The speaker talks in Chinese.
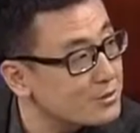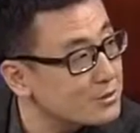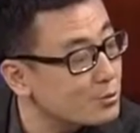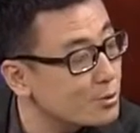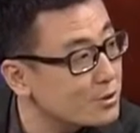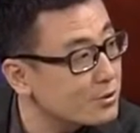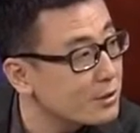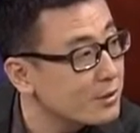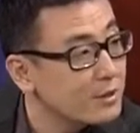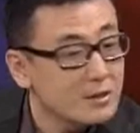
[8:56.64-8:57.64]
金是多少
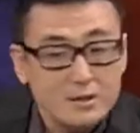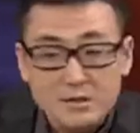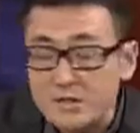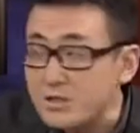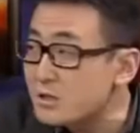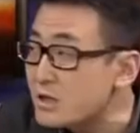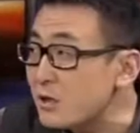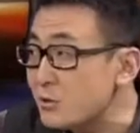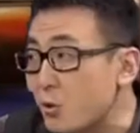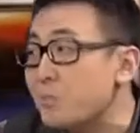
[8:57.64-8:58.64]
呢？一
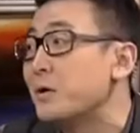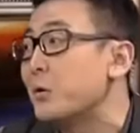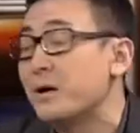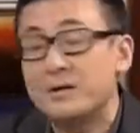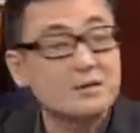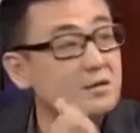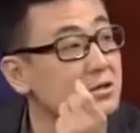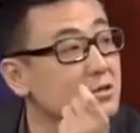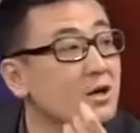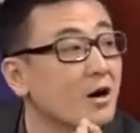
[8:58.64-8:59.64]
千多美元，
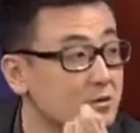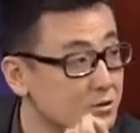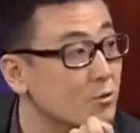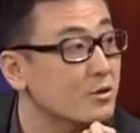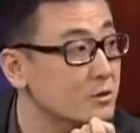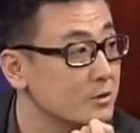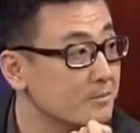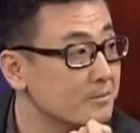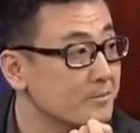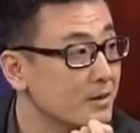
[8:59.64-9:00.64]
嗯，一盎司黄金。
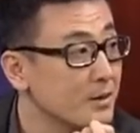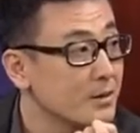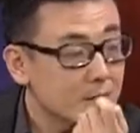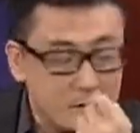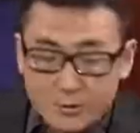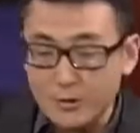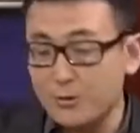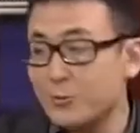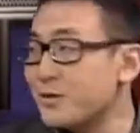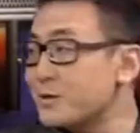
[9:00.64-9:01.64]
嗯，那么
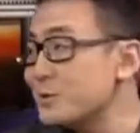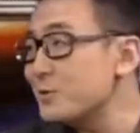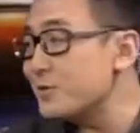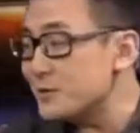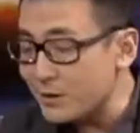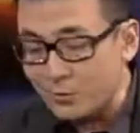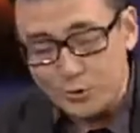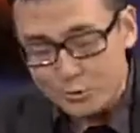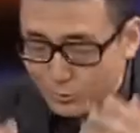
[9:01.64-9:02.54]
我当时就问这个，我说